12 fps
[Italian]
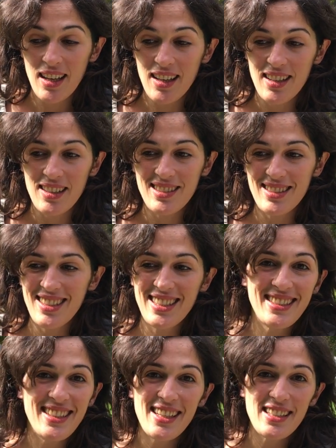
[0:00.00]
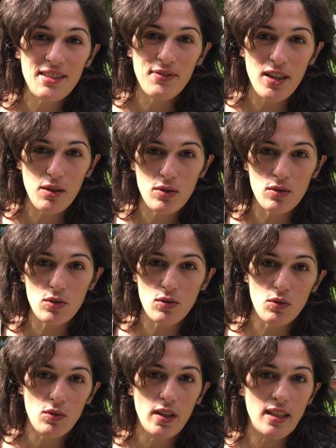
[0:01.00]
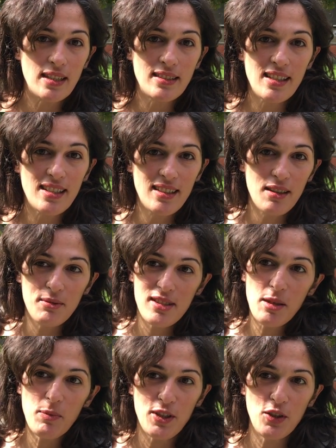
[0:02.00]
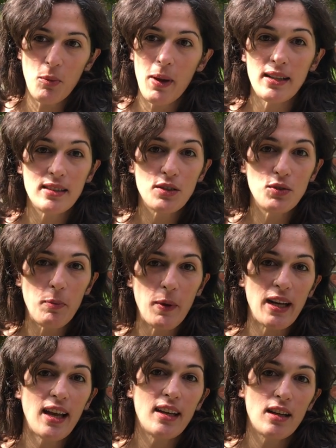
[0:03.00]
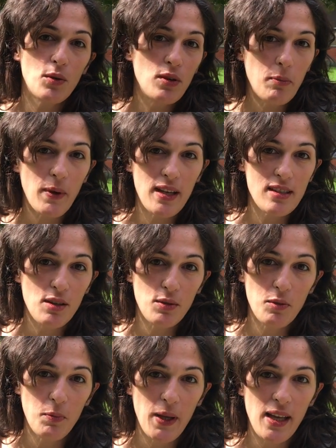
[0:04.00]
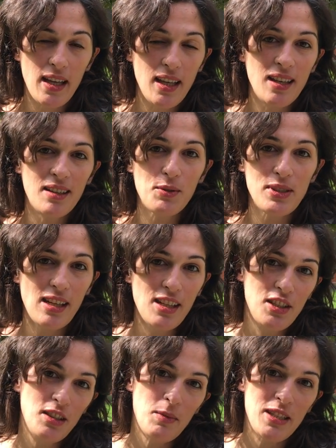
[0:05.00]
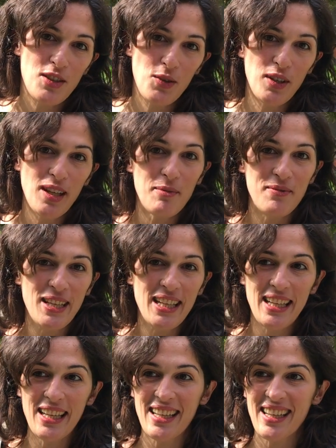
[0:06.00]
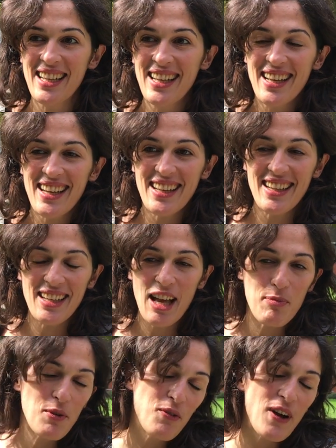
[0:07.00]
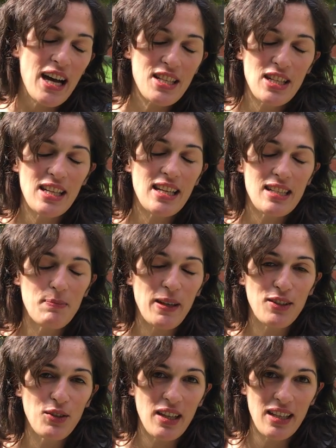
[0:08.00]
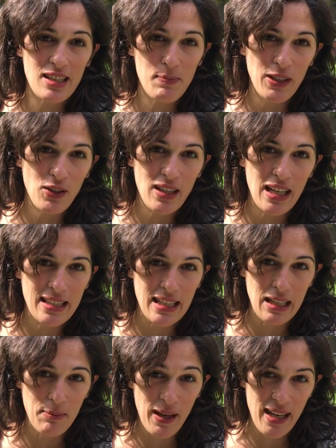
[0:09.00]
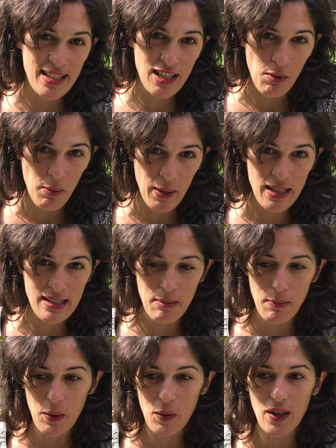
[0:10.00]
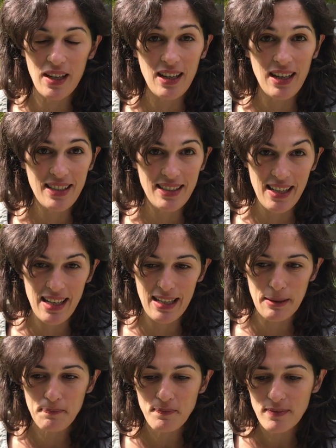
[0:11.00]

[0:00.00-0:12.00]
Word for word: Eh, l'idea di fare questo studio è nata da una semplice domanda, cioè perché in alcuni paesi europei questa legittimazione viene, eh, è più facile rispetto, rispetto, ad altri paesi, come per esempio eh, l'Italia.